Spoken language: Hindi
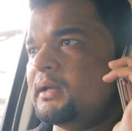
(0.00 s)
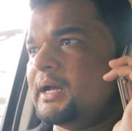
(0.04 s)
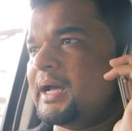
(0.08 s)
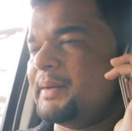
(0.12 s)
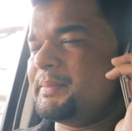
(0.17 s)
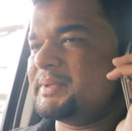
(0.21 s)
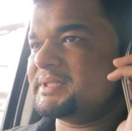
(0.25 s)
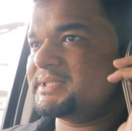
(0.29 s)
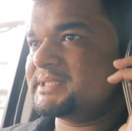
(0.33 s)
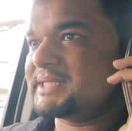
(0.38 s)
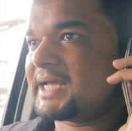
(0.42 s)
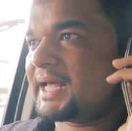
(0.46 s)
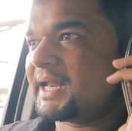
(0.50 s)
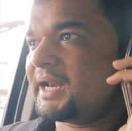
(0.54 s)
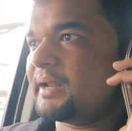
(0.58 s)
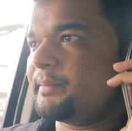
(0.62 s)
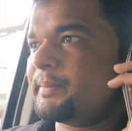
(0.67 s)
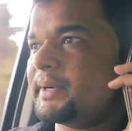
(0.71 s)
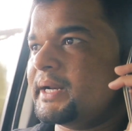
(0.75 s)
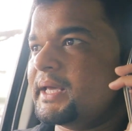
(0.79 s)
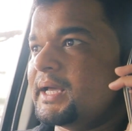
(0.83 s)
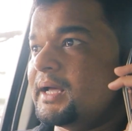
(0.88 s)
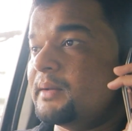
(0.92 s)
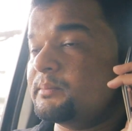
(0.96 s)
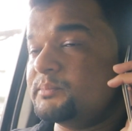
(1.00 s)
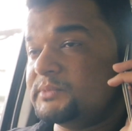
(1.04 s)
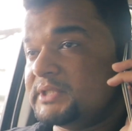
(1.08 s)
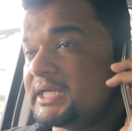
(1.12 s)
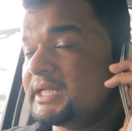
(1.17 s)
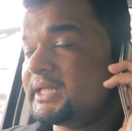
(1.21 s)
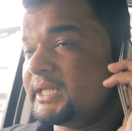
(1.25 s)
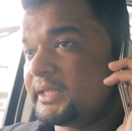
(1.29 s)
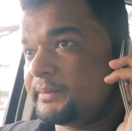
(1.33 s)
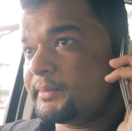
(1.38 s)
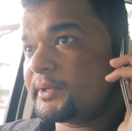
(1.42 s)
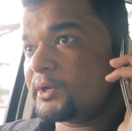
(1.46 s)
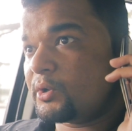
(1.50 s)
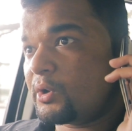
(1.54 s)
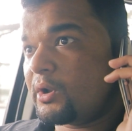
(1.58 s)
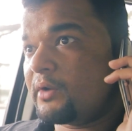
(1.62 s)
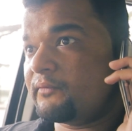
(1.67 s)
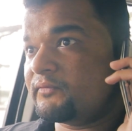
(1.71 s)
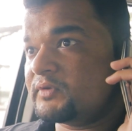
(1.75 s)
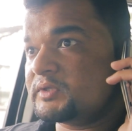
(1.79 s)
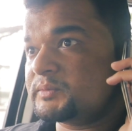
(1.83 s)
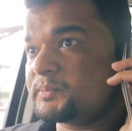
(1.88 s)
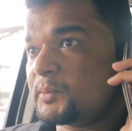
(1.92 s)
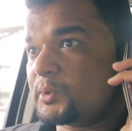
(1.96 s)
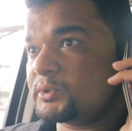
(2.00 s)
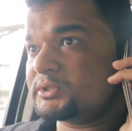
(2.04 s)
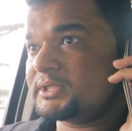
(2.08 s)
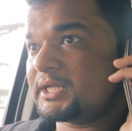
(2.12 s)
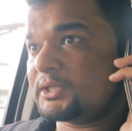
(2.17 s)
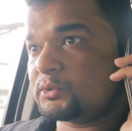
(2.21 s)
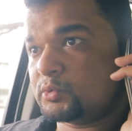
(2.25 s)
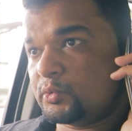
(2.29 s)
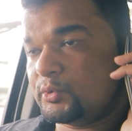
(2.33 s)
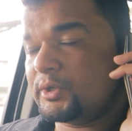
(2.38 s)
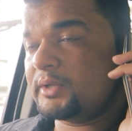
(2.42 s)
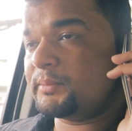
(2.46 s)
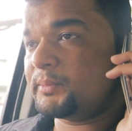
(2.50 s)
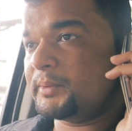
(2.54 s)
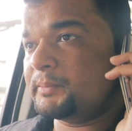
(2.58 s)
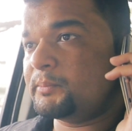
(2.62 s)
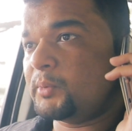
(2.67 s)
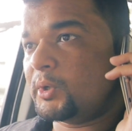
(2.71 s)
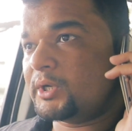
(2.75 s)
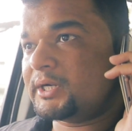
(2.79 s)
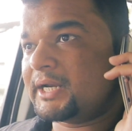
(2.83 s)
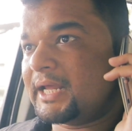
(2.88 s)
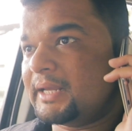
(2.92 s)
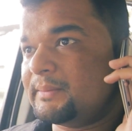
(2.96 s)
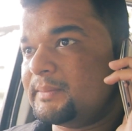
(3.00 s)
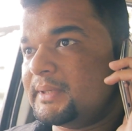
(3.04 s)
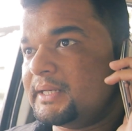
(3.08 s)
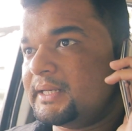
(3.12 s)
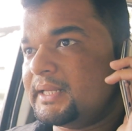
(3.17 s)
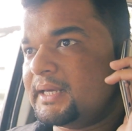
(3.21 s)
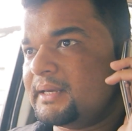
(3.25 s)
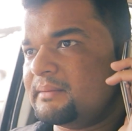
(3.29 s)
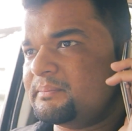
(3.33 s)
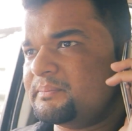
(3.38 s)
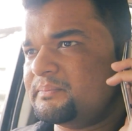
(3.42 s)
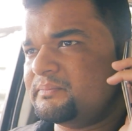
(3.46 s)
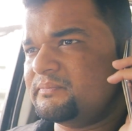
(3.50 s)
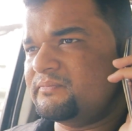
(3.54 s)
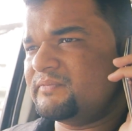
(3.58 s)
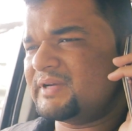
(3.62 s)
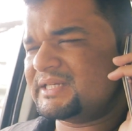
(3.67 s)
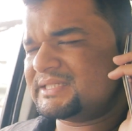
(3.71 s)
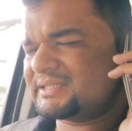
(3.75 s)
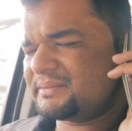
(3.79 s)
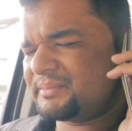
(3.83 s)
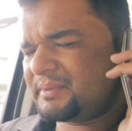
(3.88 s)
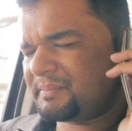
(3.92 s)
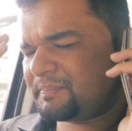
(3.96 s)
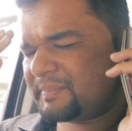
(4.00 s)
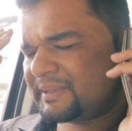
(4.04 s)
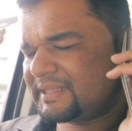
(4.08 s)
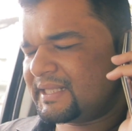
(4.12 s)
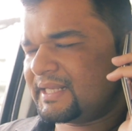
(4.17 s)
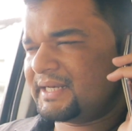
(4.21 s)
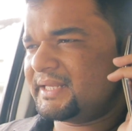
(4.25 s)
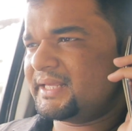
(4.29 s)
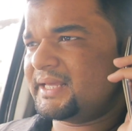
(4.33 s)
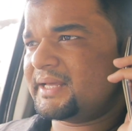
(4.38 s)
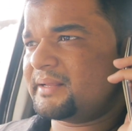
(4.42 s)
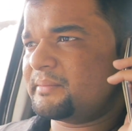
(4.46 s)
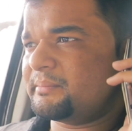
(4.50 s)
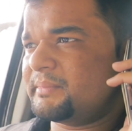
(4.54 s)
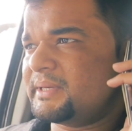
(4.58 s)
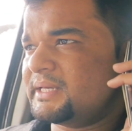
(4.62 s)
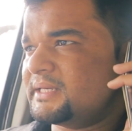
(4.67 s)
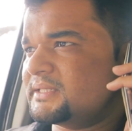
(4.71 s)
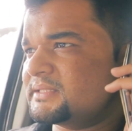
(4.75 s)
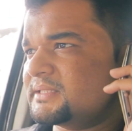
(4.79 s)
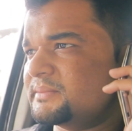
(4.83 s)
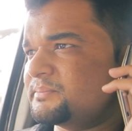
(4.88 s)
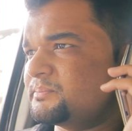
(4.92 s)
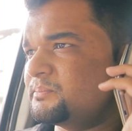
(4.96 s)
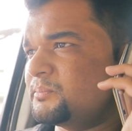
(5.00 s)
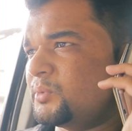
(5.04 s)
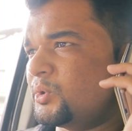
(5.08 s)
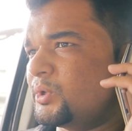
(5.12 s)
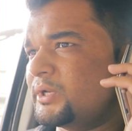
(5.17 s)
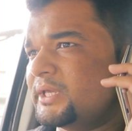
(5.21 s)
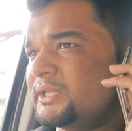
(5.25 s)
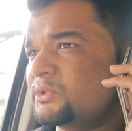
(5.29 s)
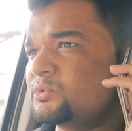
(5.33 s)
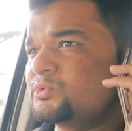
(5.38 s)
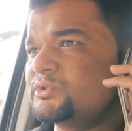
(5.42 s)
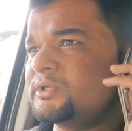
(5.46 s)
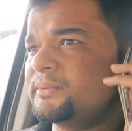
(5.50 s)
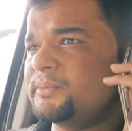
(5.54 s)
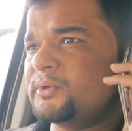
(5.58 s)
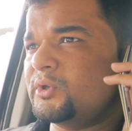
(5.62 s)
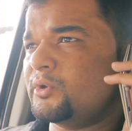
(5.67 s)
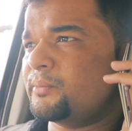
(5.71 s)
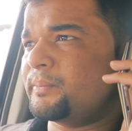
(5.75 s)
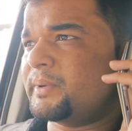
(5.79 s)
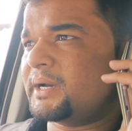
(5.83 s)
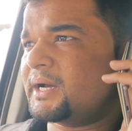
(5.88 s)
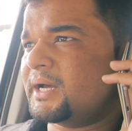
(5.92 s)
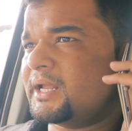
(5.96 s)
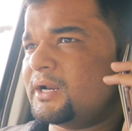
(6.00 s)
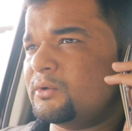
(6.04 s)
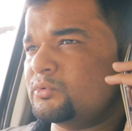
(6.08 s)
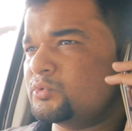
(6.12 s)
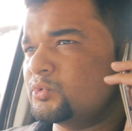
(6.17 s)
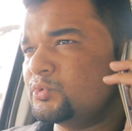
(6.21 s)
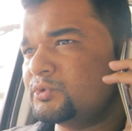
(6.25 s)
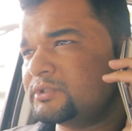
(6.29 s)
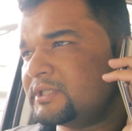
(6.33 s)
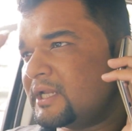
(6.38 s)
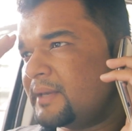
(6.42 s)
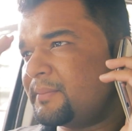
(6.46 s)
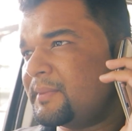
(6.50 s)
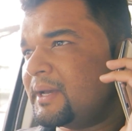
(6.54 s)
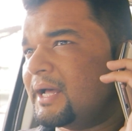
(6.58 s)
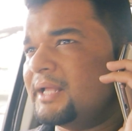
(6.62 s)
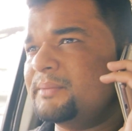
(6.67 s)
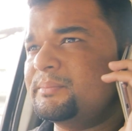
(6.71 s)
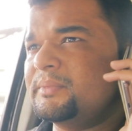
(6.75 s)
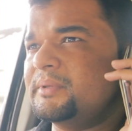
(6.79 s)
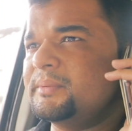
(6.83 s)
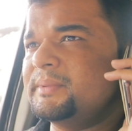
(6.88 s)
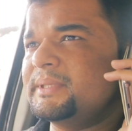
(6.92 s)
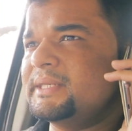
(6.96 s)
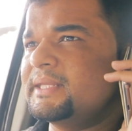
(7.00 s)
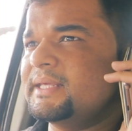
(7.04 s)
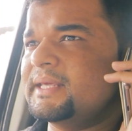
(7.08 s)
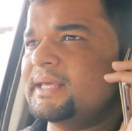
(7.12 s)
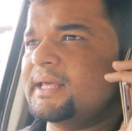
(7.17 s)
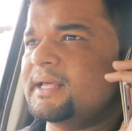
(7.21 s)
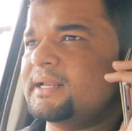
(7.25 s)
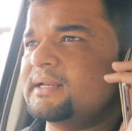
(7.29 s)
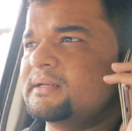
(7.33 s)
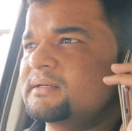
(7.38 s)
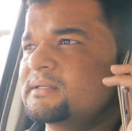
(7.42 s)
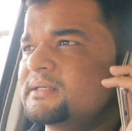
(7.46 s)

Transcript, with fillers: अबे जाना पड़ेगा अब जल्दी मेरे को ऑफिस पहुंचना तूने भी बहुत टाइम ले लिया वैसे भी पता नहीं यार मैं ये सब बोल के तुझे भी क्यों पका रहा हूँ तू उस टाइप का आदमी भी नहीं है यार